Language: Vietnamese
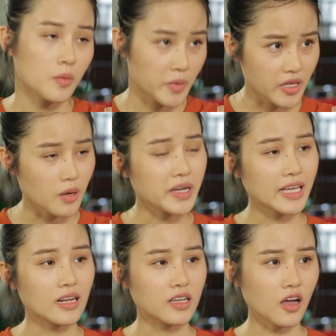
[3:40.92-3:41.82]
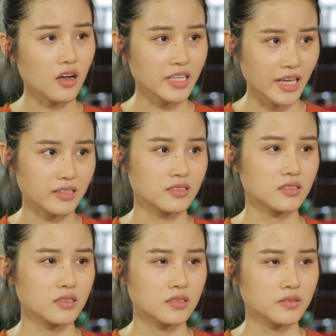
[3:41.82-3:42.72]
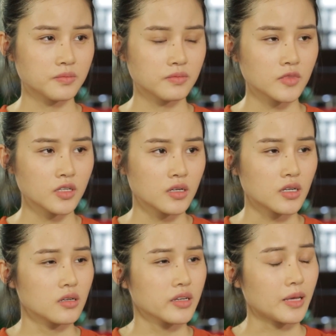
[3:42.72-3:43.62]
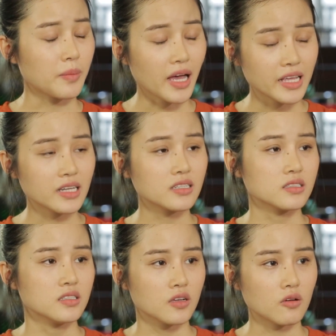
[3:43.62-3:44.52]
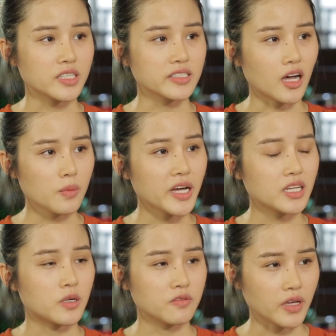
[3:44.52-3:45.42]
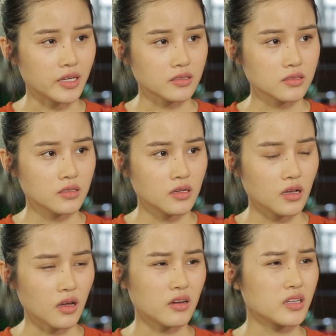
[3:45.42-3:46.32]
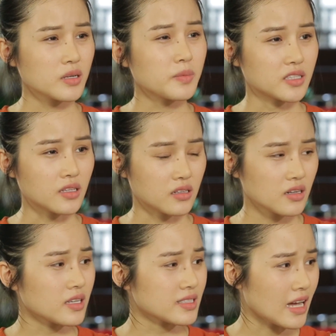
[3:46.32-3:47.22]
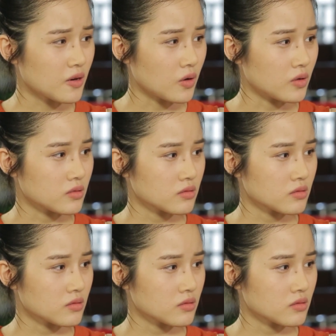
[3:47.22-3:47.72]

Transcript: Bây giờ ba nghe lời con nha. Ngày mai á, con sẽ chở ba đi bệnh viện, coi cái bệnh tình nó là sao rồi.